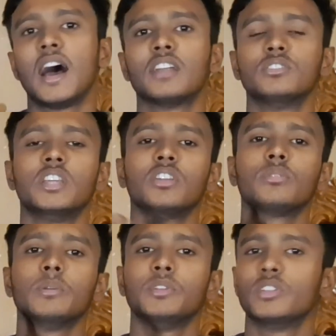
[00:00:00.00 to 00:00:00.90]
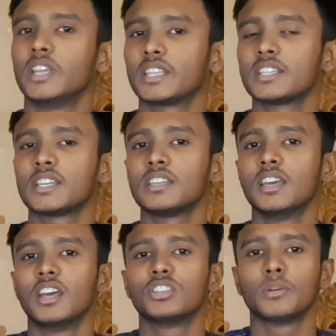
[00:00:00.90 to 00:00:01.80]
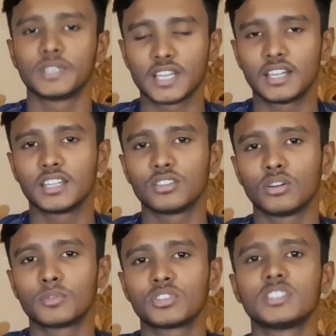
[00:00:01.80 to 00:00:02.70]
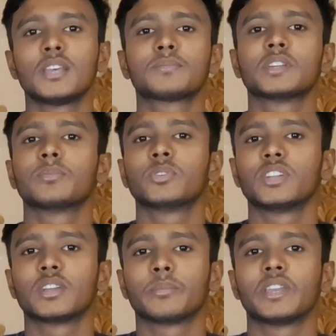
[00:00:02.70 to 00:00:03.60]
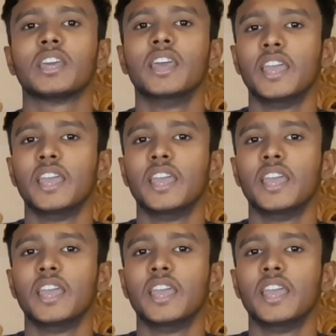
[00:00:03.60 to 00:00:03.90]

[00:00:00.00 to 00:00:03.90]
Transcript: আর যদি এরকমই ভিডিও দেখতে চান তবে চ্যানেলটা তো অবশ্যই সাবস্ক্রাইব করে রাখবেন